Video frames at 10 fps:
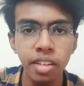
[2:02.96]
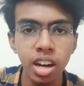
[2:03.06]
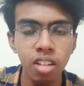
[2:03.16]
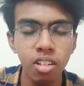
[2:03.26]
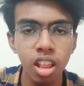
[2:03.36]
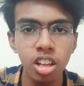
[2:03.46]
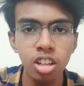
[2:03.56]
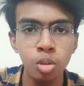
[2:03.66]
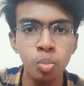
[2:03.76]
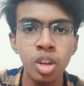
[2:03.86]
வேறு லெவலில் தான்
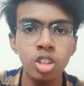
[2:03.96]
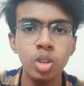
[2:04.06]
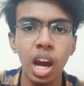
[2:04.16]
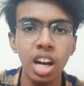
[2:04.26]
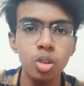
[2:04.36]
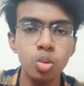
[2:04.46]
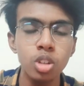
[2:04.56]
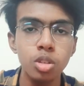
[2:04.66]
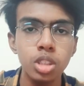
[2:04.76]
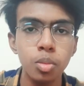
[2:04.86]
இருக்கும் ஸோ அடுத்து
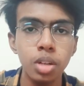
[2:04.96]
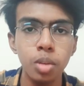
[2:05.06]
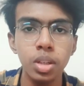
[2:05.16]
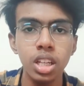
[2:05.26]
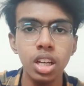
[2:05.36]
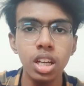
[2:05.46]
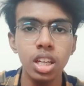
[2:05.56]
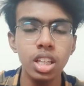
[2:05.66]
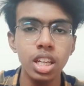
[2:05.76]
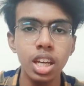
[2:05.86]
இன்னொரு விஷயம் என்ன பார்த்தீங்கன்னா
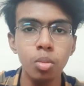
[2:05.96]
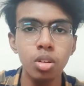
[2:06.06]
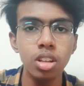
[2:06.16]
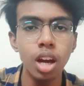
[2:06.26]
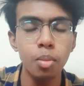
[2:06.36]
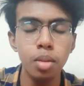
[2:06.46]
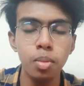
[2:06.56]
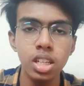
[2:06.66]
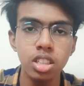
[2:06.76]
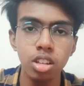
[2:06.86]
இந்த கேம் வந்து அப்படியே
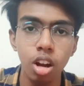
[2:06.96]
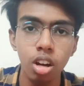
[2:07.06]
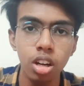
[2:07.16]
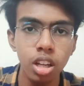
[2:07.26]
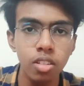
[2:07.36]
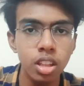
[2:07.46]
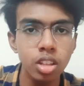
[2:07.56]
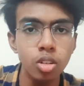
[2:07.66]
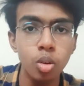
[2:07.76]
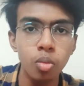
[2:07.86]
ப்ளே ஸ்டேஷன் ஆல்ரெடி
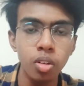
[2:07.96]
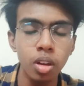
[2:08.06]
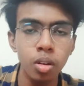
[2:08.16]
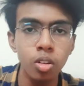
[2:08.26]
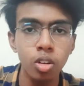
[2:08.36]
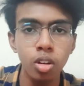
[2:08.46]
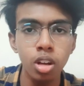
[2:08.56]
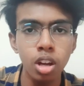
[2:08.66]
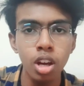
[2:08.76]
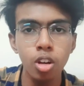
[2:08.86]
வந்து ஒரு ஒரு
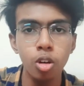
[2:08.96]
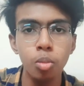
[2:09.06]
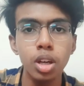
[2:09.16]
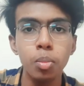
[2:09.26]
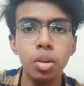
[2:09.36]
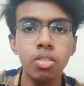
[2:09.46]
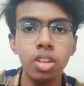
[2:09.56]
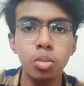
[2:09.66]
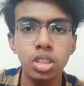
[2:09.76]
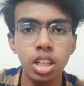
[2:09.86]
ஒரு மிகப்பெரிய
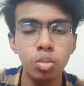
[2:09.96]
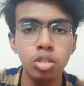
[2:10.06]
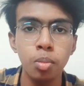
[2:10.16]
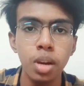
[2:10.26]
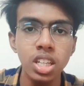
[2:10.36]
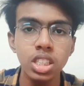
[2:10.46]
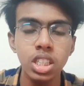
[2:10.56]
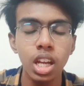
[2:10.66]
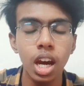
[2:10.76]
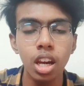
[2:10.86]
ஃபேமஸான கேம் ஸோ ப்ளே
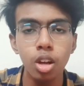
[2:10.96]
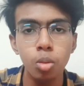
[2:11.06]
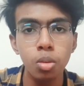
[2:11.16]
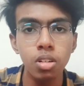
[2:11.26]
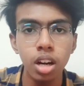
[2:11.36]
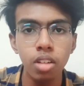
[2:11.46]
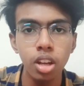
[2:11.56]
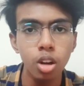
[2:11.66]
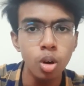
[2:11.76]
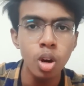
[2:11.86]
ஸ்டேஷன் யாரெல்லாம் ரொம்ப
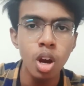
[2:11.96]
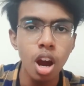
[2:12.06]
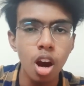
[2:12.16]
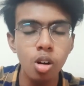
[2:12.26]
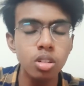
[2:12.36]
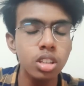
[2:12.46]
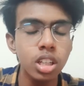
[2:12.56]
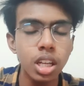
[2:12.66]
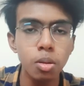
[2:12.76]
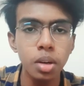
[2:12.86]
விளையாடுவீங்களோ அவங்களுக்கு வந்து இந்த
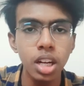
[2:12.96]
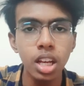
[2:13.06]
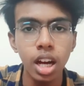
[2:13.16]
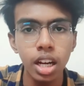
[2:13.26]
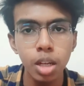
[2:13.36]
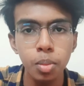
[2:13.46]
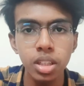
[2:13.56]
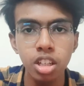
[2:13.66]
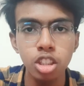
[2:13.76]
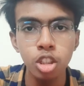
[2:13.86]
கேமை பற்றி கண்டிப்பாக
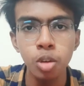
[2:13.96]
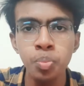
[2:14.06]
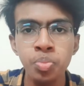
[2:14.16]
தெரிஞ்சிருக்கும்